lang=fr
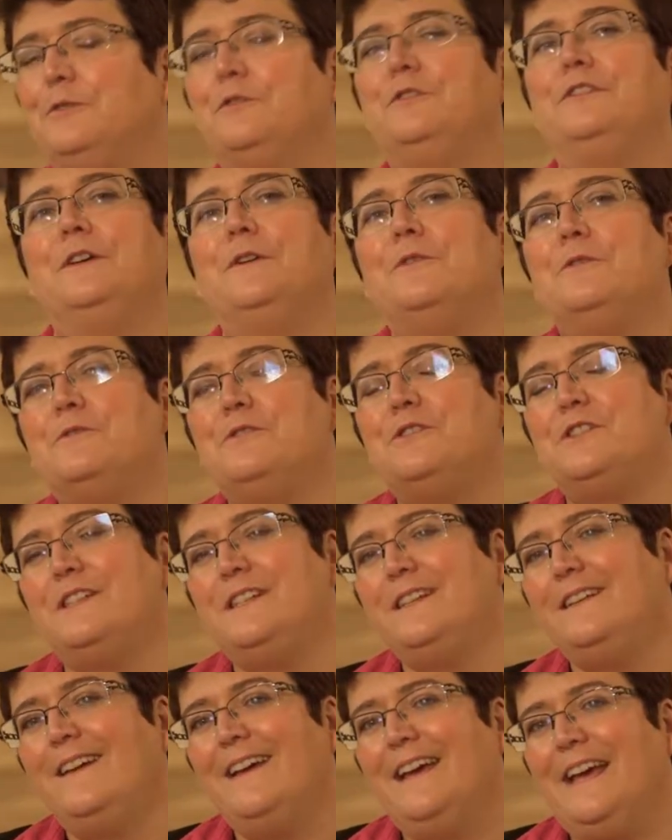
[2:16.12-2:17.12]
de
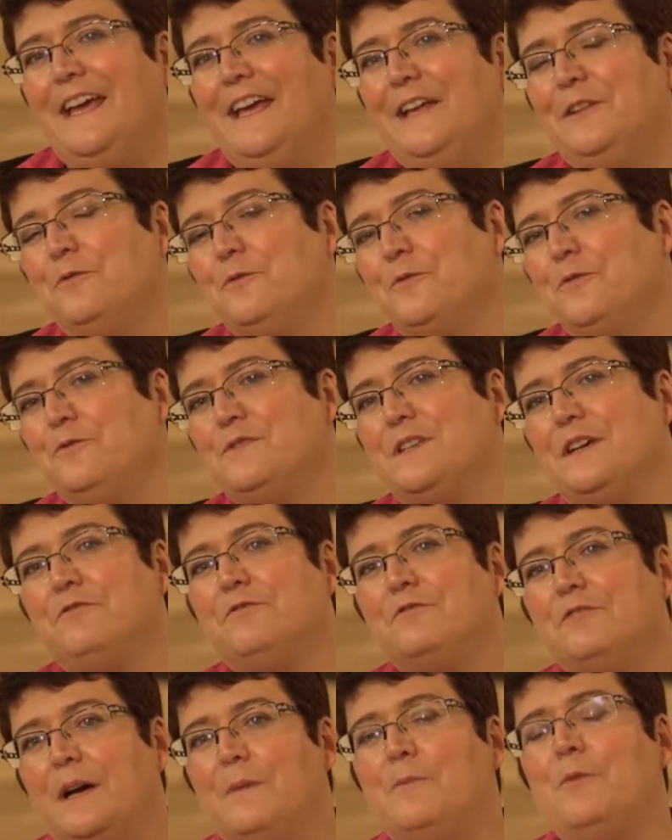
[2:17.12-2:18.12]
théologie. Et donc nous
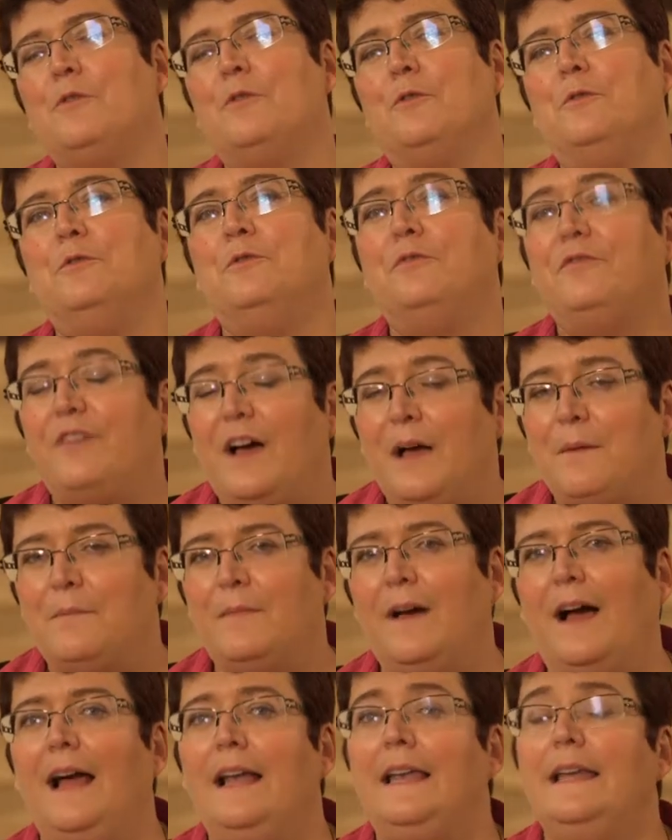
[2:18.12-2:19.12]
avons vraiment une
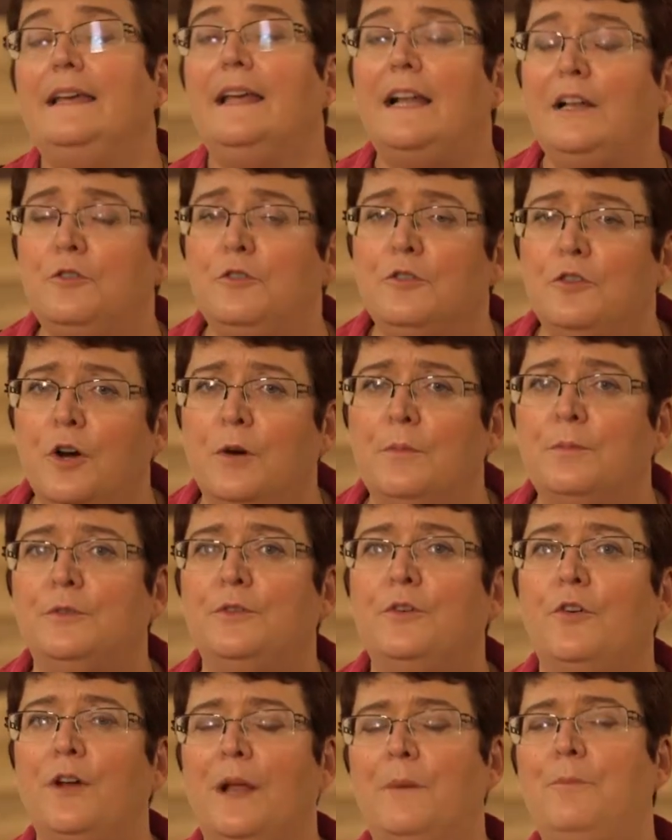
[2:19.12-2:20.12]
femme à l'égal de l'homme
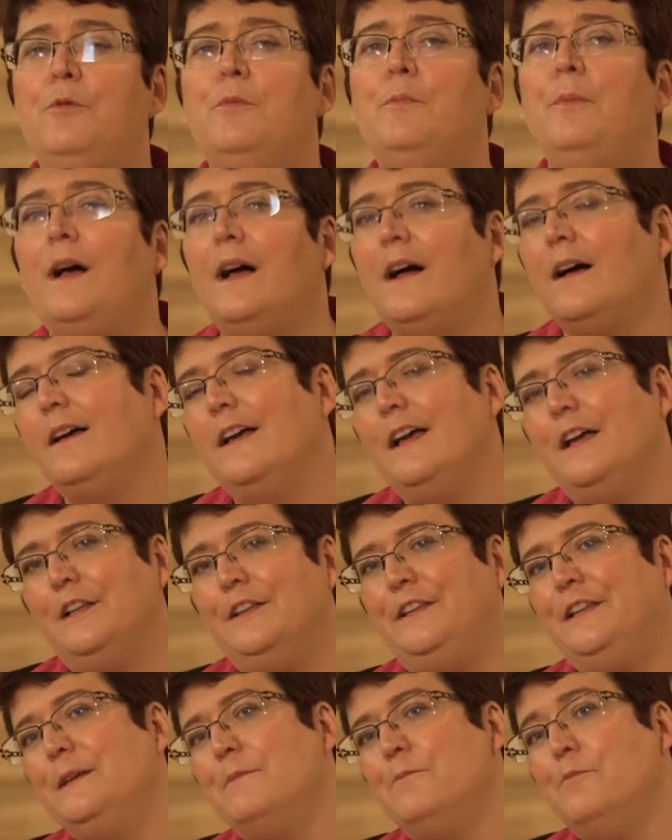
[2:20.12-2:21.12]
dans la plupart
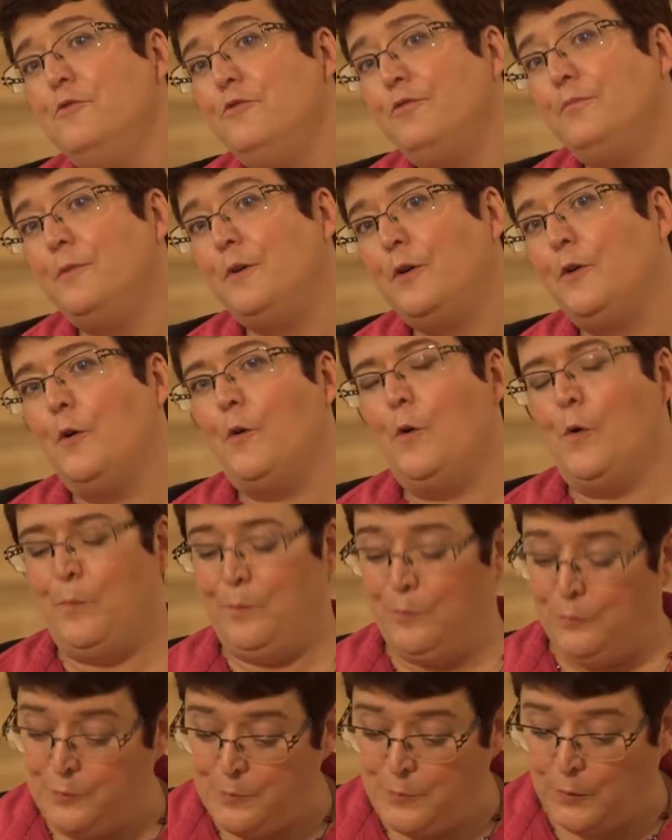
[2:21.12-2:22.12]
des mouvements euh,
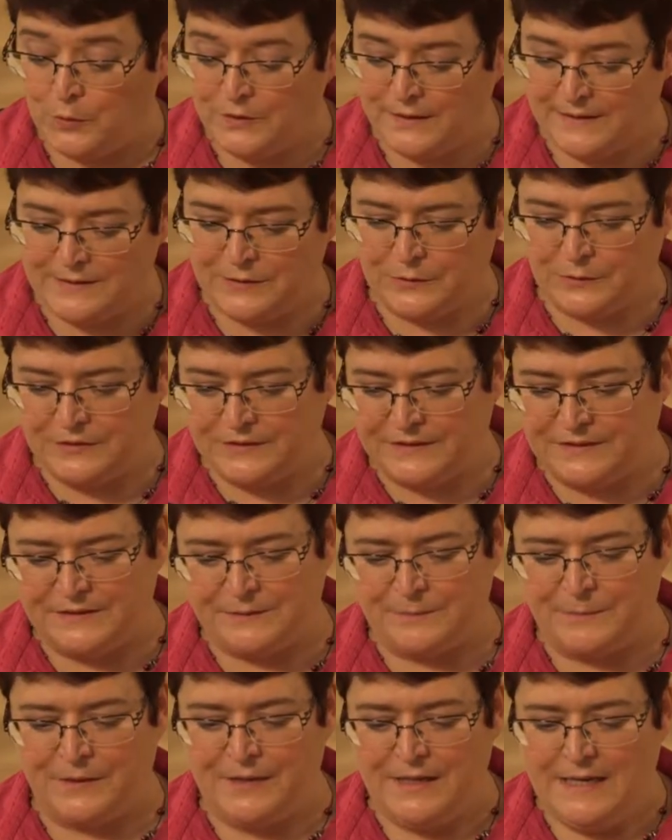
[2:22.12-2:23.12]
du
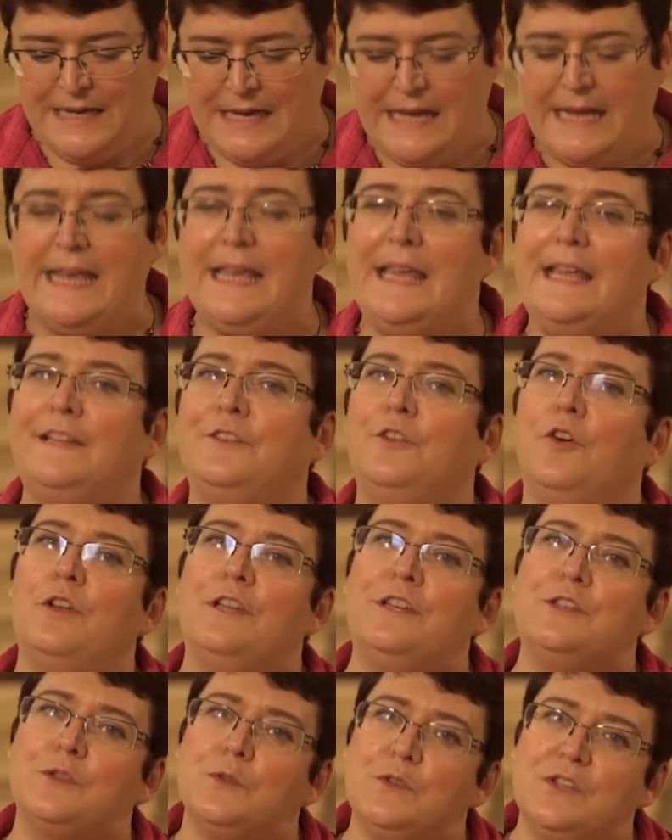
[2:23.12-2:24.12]
protestantisme. Et dans
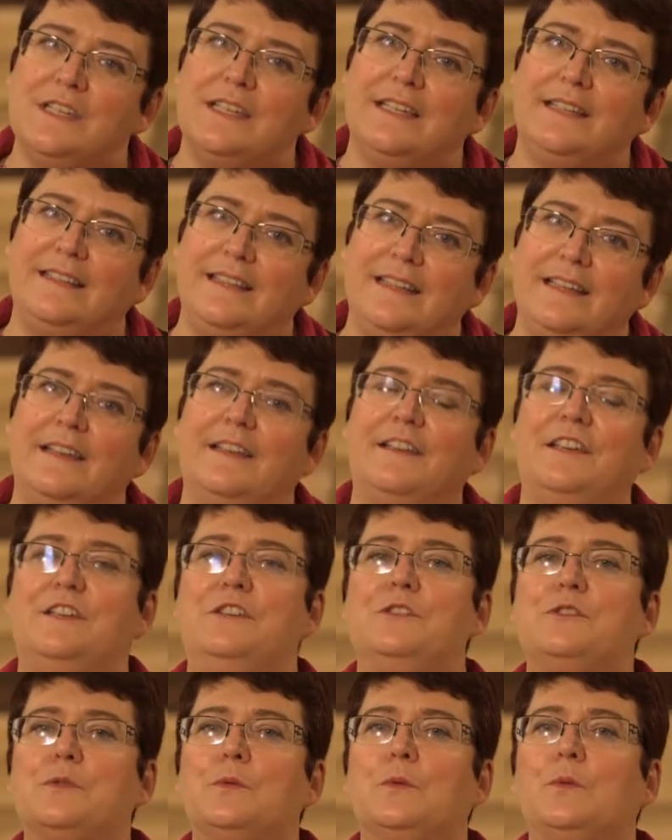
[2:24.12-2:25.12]
les sociétés
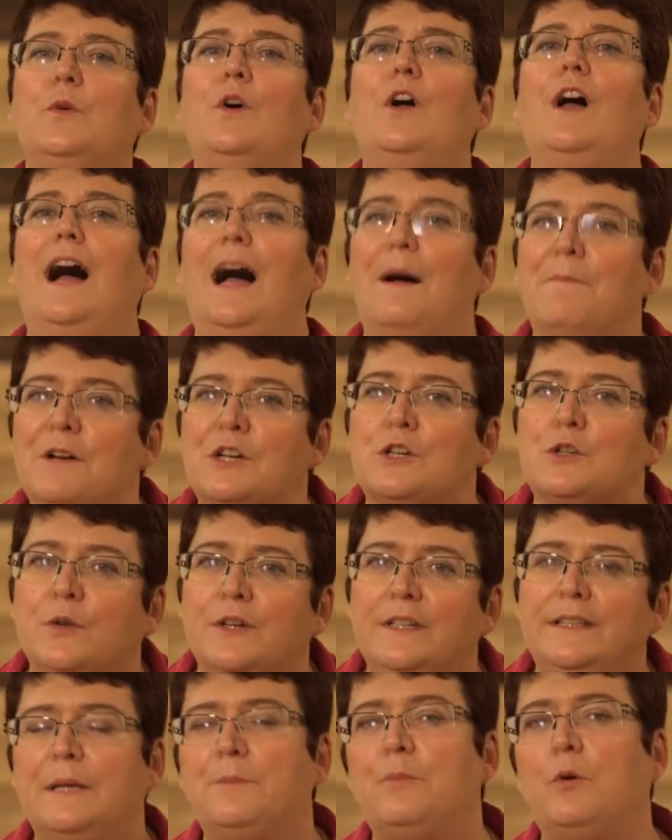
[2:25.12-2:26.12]
qui sont à
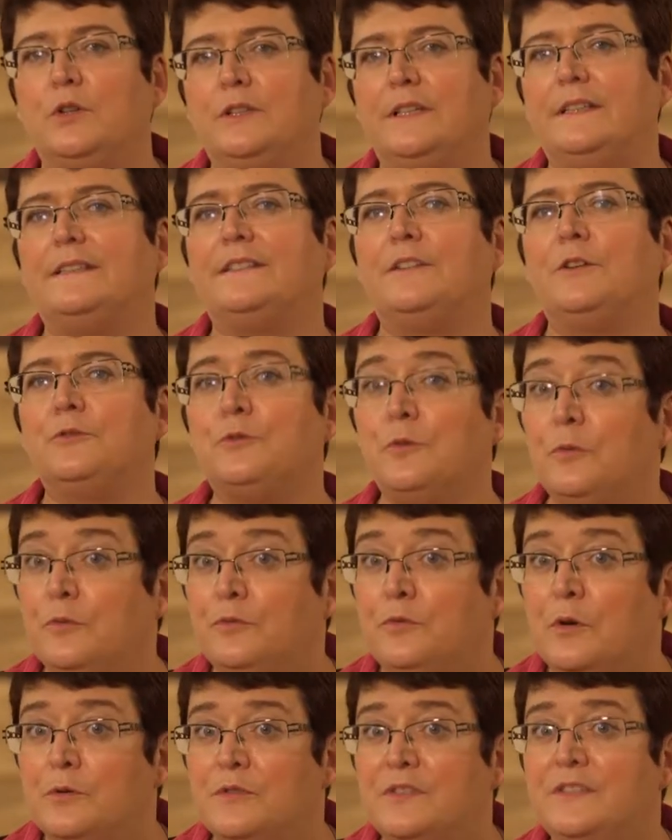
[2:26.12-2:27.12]
majorité protestante, on
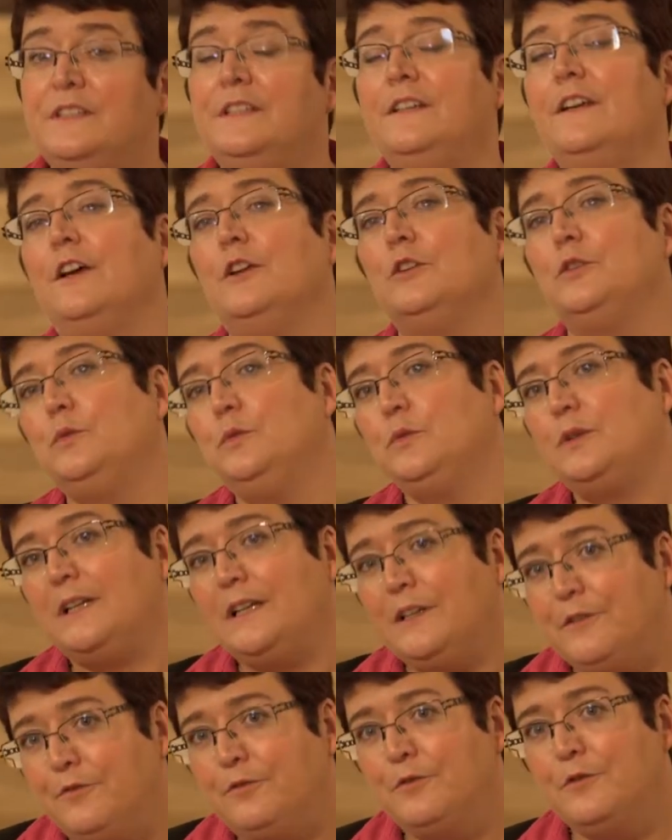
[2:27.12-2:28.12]
voit aussi toute
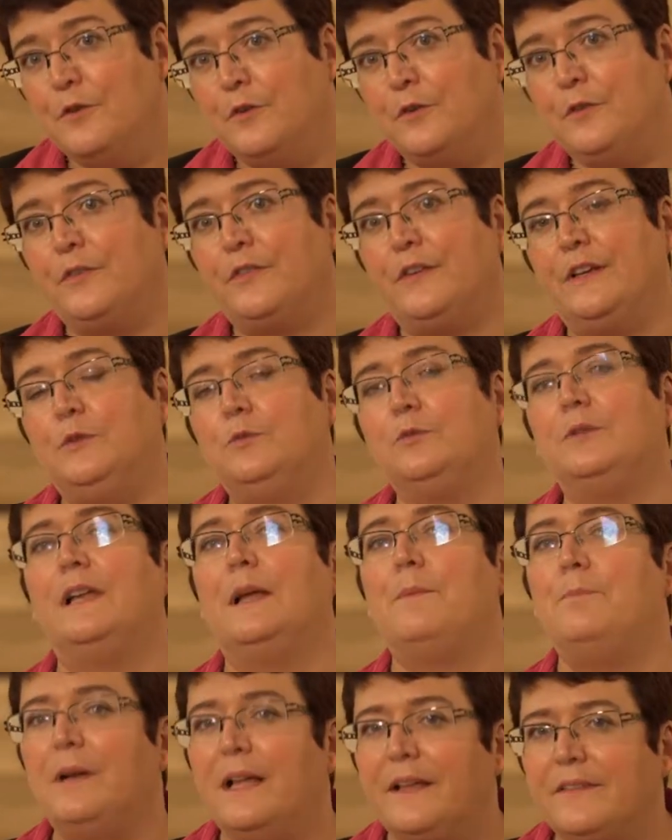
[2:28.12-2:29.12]
l'influence et toute
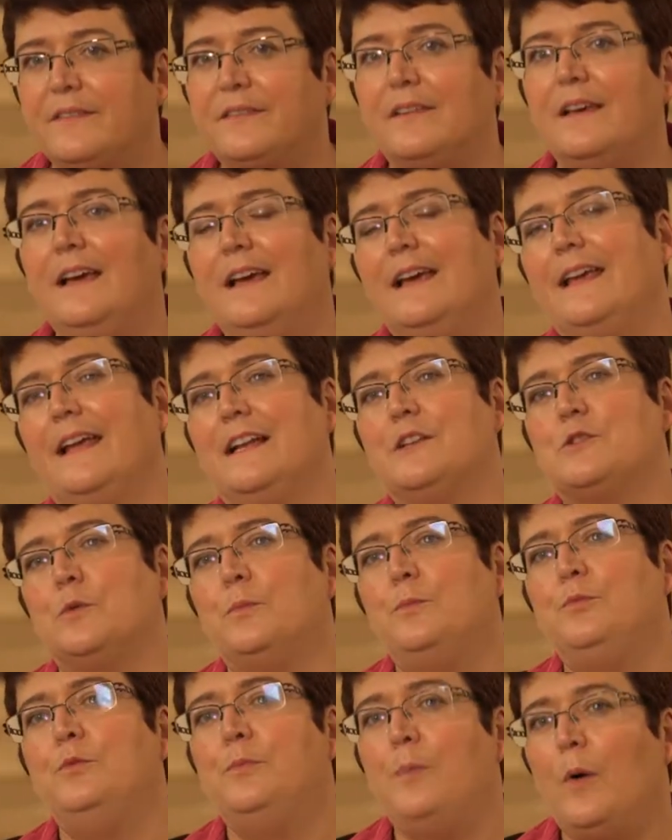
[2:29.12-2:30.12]
la place qu'elles ont
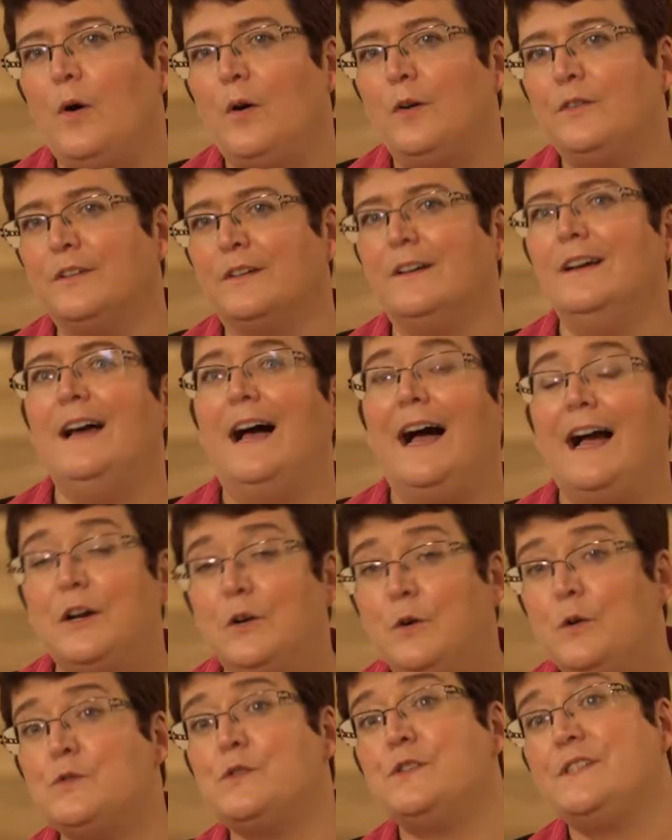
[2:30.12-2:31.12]
pu prendre à
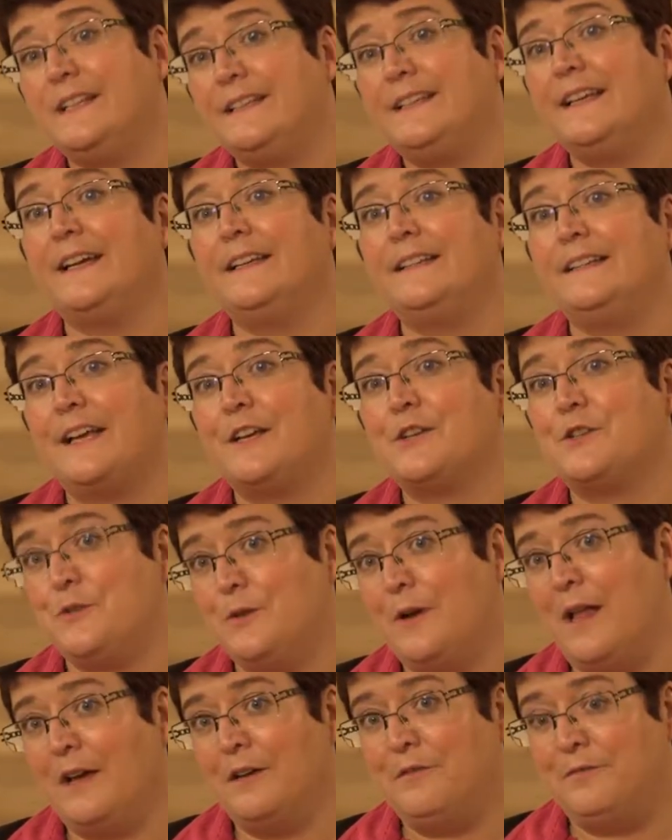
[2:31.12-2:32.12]
cause de cet héritage de
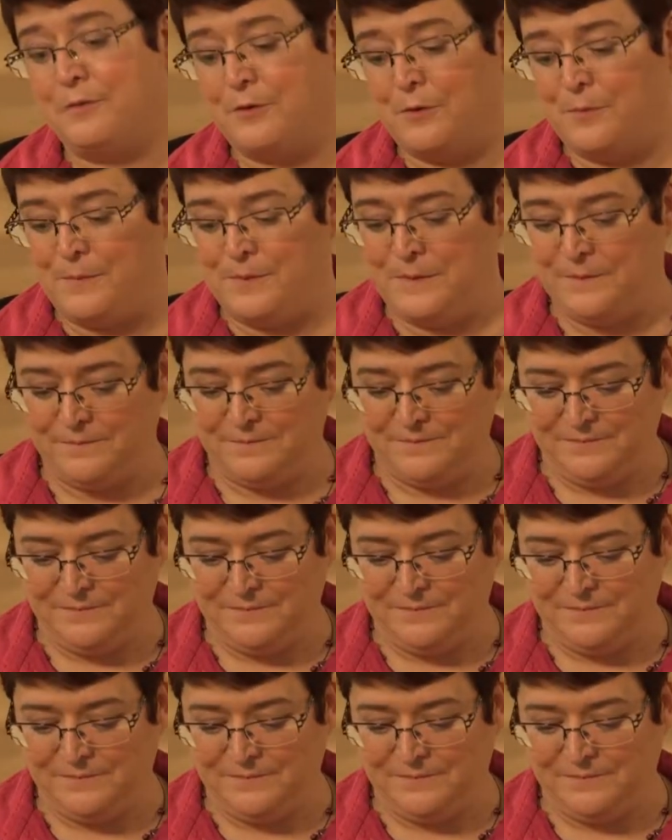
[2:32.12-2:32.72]
la Réforme.